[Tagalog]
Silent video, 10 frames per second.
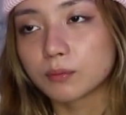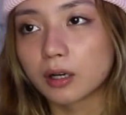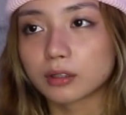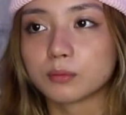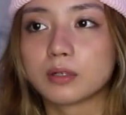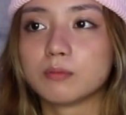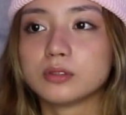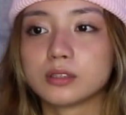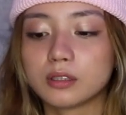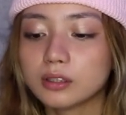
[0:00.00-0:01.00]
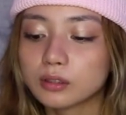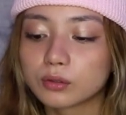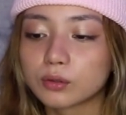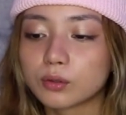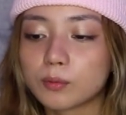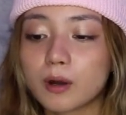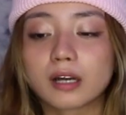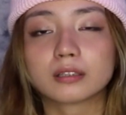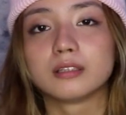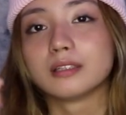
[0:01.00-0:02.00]
kung bakit umabot sa ganito,
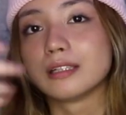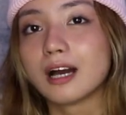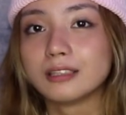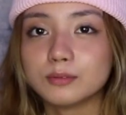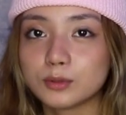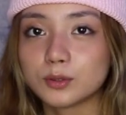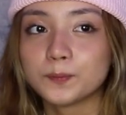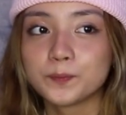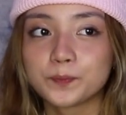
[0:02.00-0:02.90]
bakit hinayaan mo.